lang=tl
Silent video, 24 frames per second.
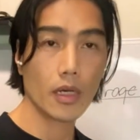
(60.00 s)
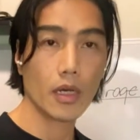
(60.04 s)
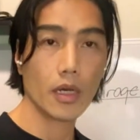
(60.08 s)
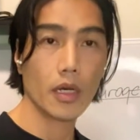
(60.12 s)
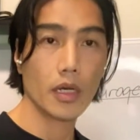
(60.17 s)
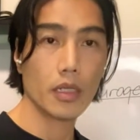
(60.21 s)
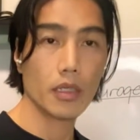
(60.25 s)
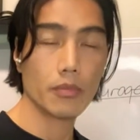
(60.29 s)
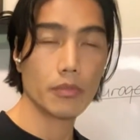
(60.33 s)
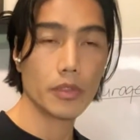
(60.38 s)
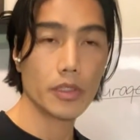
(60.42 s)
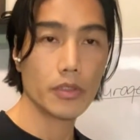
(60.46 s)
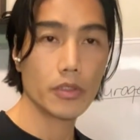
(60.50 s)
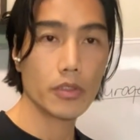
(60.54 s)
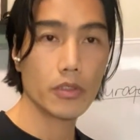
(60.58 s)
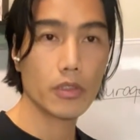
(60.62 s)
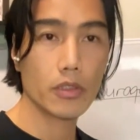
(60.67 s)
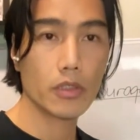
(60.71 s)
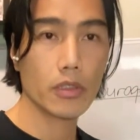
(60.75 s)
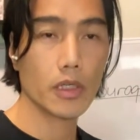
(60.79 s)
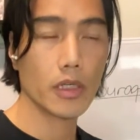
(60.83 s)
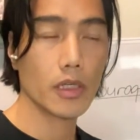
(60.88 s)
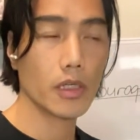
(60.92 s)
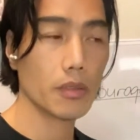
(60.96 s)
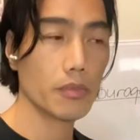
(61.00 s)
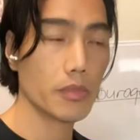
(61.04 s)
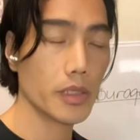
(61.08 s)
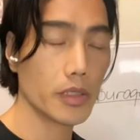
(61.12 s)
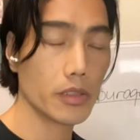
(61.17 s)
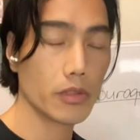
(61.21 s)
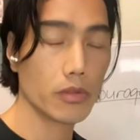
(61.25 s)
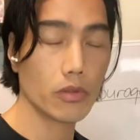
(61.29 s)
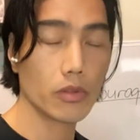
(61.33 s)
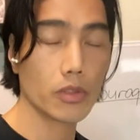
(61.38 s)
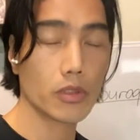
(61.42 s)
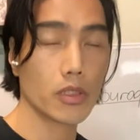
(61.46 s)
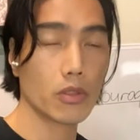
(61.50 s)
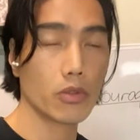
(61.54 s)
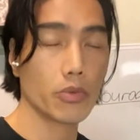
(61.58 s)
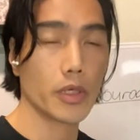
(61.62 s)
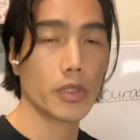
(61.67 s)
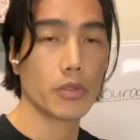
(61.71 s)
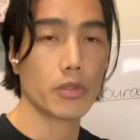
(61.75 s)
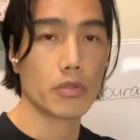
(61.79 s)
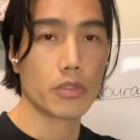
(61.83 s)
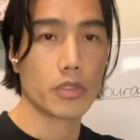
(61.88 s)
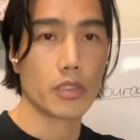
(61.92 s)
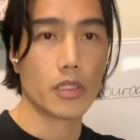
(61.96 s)
alam niyo uh, ah, meron akong
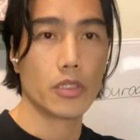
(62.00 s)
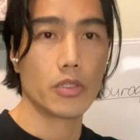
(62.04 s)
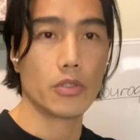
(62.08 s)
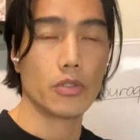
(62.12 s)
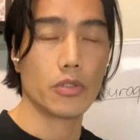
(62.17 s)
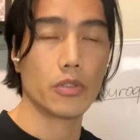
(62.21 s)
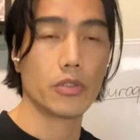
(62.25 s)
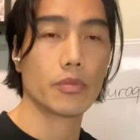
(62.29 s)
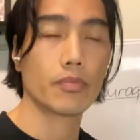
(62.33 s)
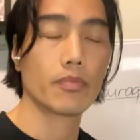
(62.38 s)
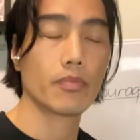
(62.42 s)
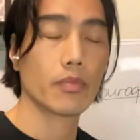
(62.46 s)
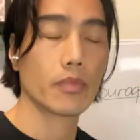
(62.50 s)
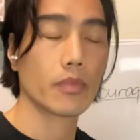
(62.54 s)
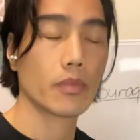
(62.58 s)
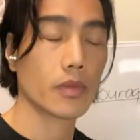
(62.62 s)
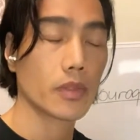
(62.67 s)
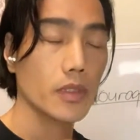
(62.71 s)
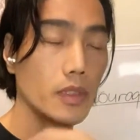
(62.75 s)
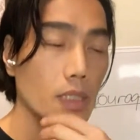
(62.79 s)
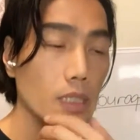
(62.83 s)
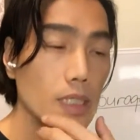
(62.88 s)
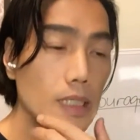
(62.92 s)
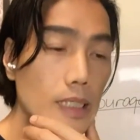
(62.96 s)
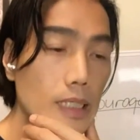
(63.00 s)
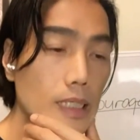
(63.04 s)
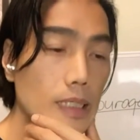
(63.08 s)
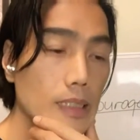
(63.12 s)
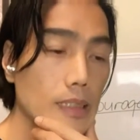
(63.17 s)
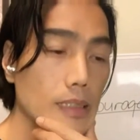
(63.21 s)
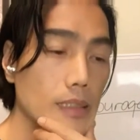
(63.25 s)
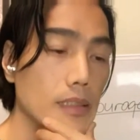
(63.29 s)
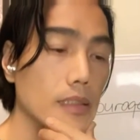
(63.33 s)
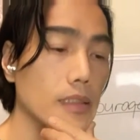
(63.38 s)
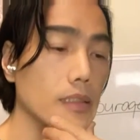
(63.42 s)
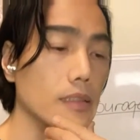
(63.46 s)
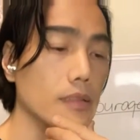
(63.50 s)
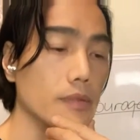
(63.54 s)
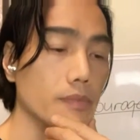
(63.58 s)
kikwento sa inyo. Uh, ah,